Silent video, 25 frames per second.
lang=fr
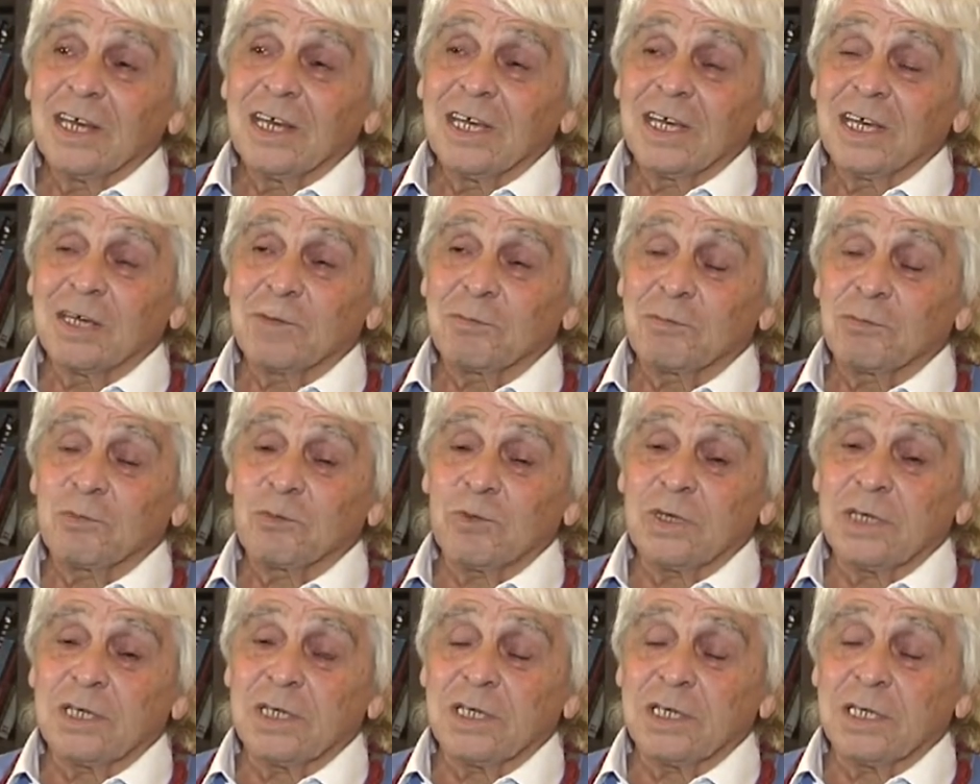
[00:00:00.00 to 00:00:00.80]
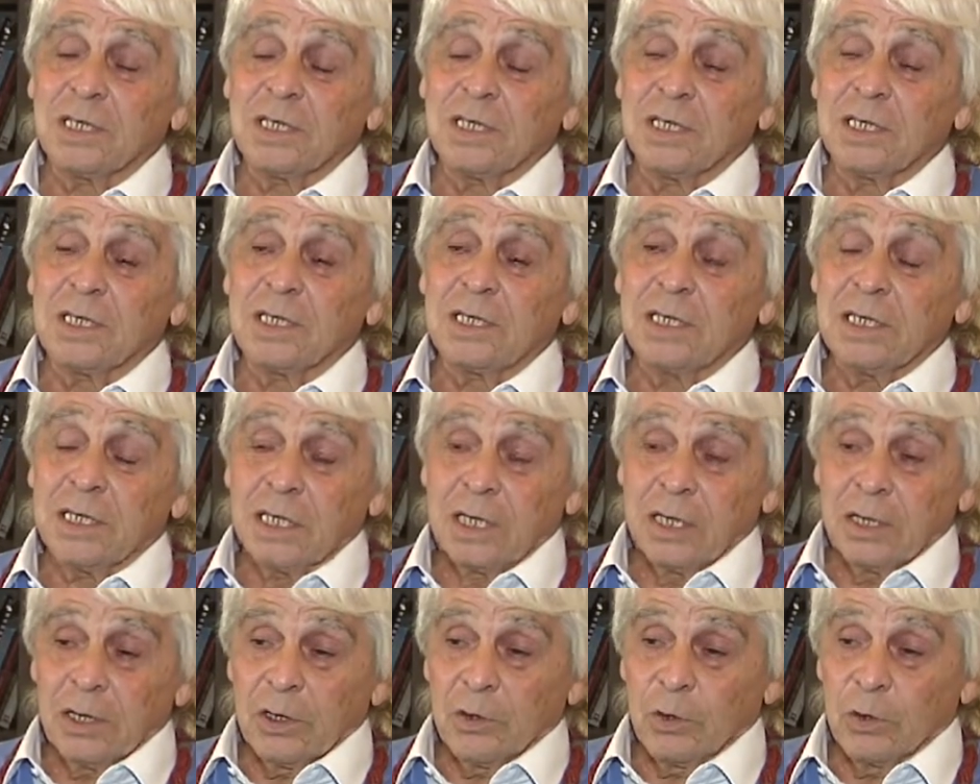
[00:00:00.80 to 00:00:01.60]
Et puis,
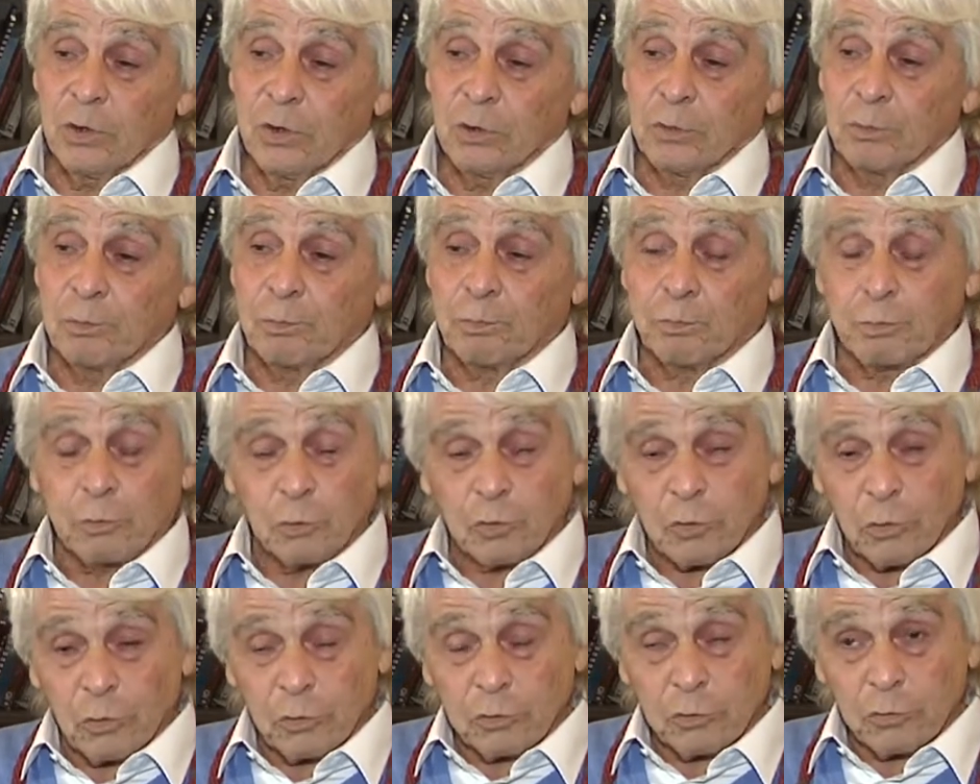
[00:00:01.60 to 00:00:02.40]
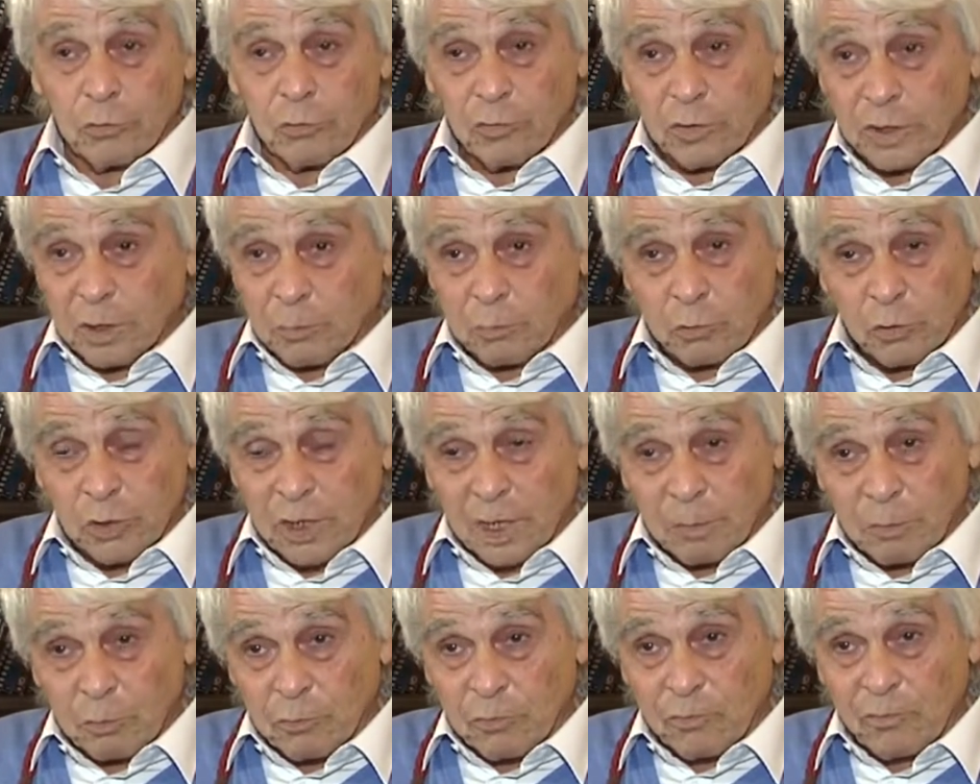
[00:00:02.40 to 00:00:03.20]
euh, pour devenir
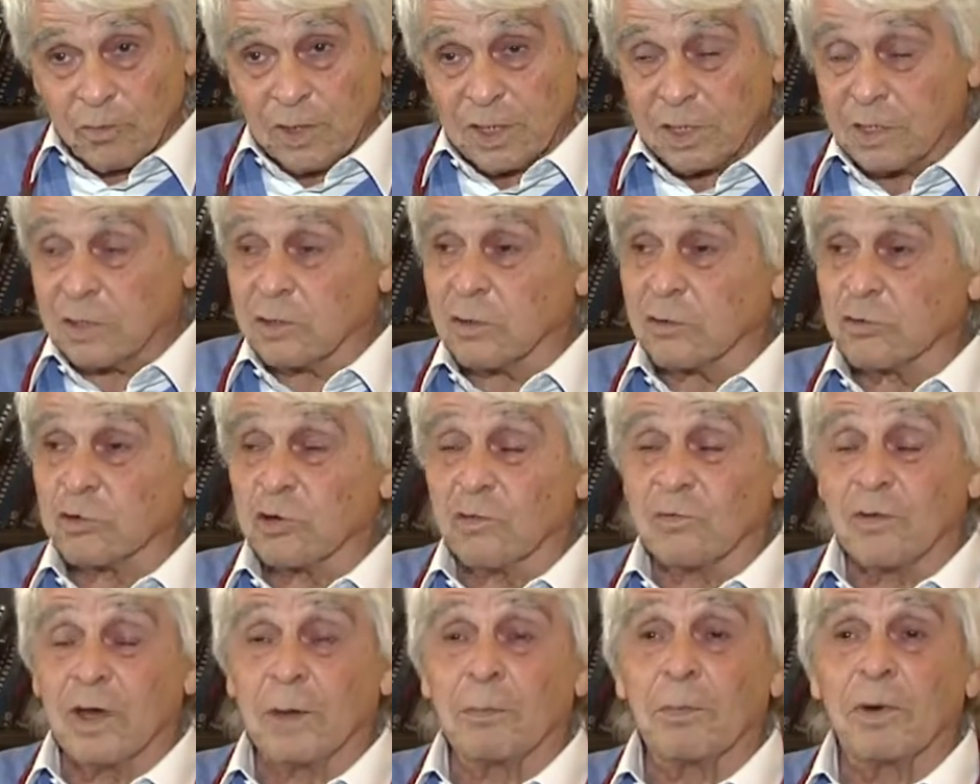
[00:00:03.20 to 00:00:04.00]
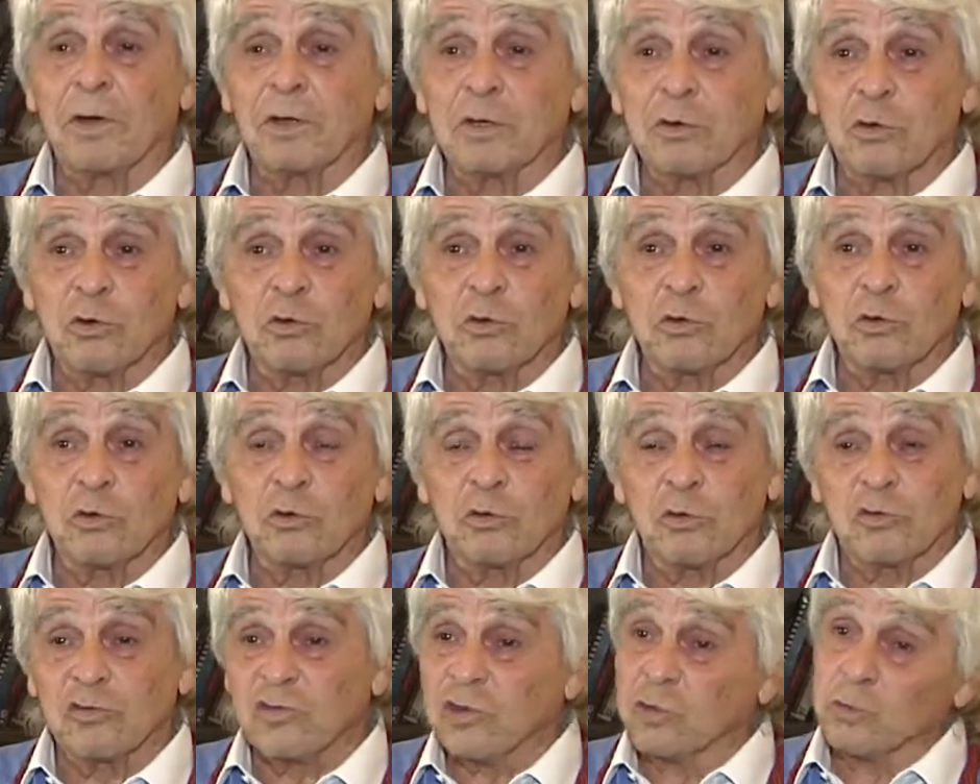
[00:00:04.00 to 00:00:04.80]
Bouddha plus vite, je vais apprendre
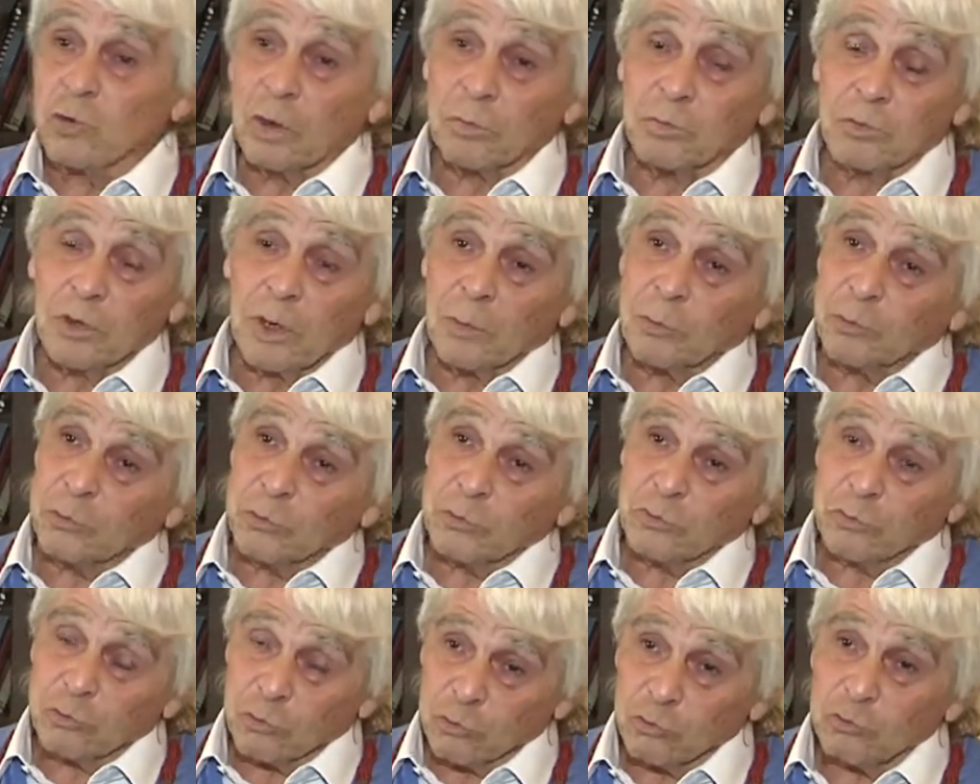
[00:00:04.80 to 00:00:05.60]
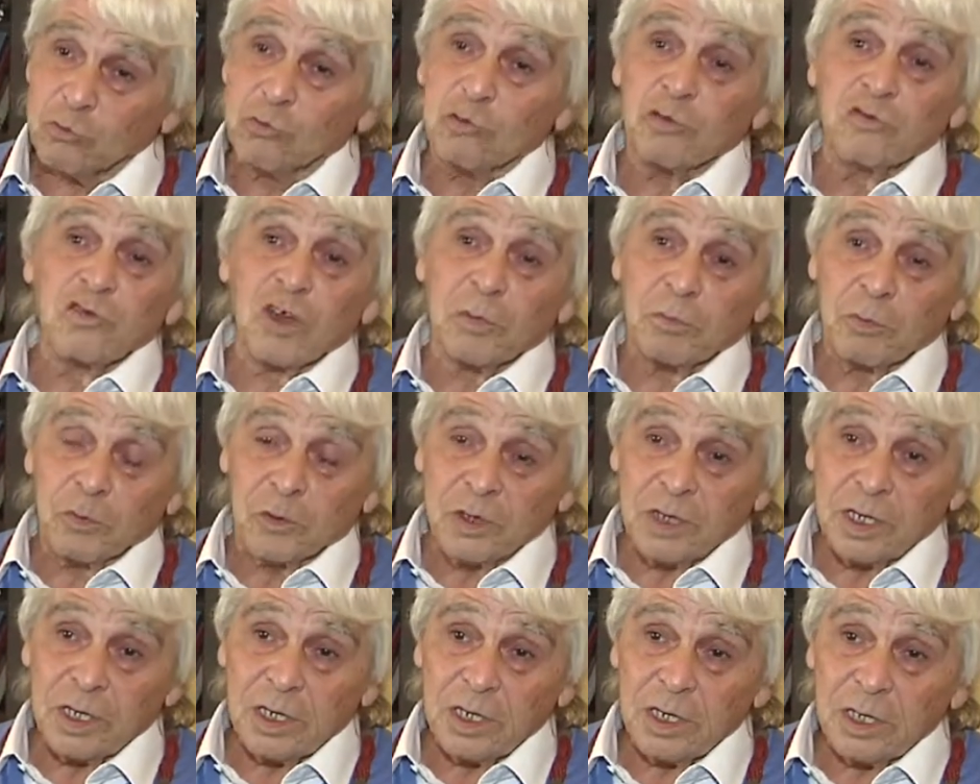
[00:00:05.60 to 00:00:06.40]
le chinois, puis un peu, surtout le
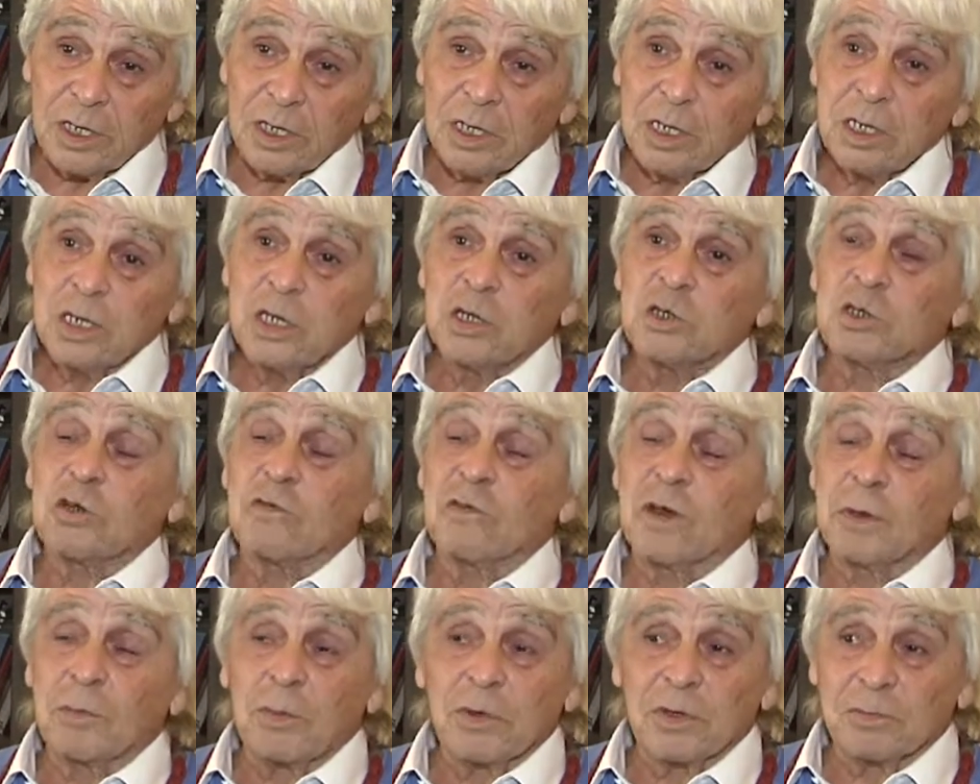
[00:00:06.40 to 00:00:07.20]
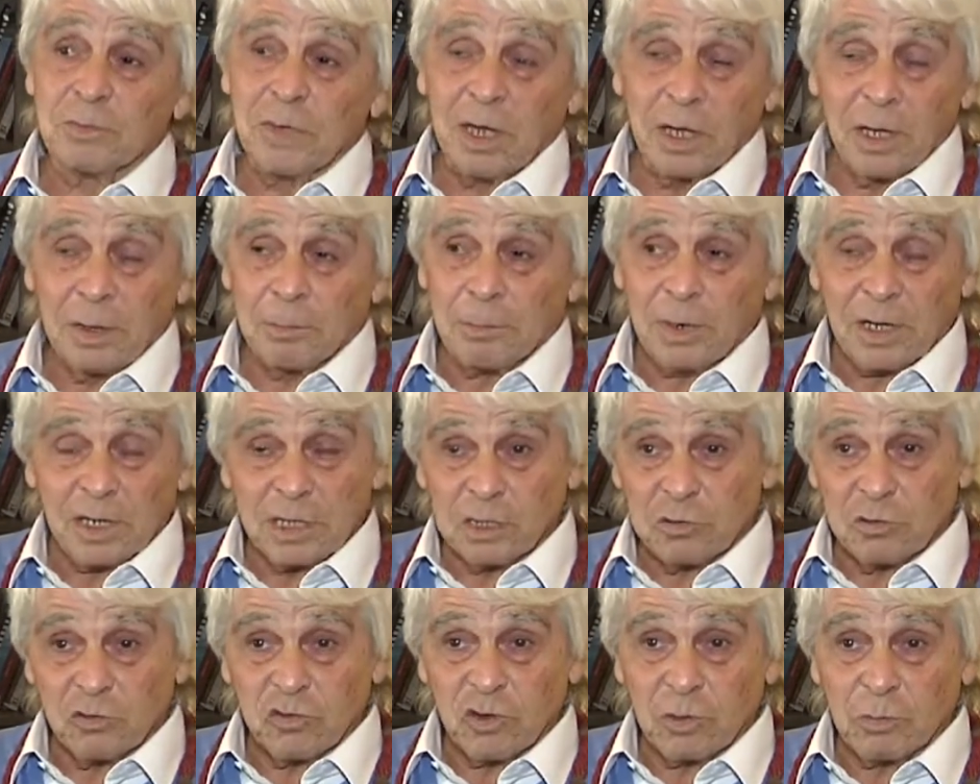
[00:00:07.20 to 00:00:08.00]
japonais. Je vais apprendre à
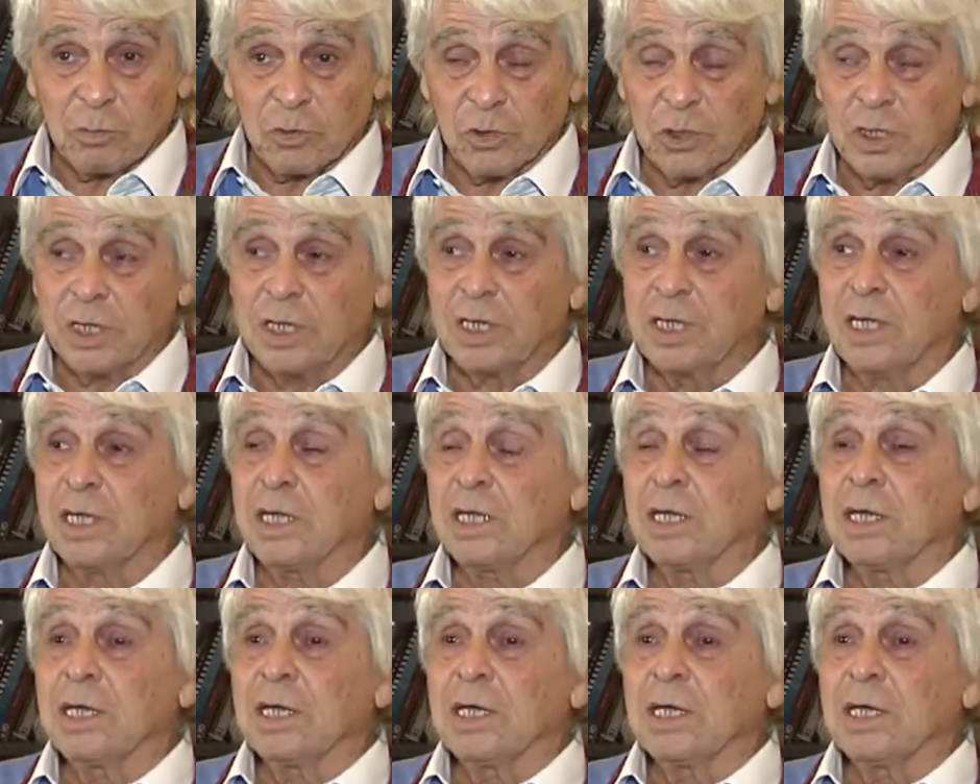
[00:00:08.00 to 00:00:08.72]
parler le japonais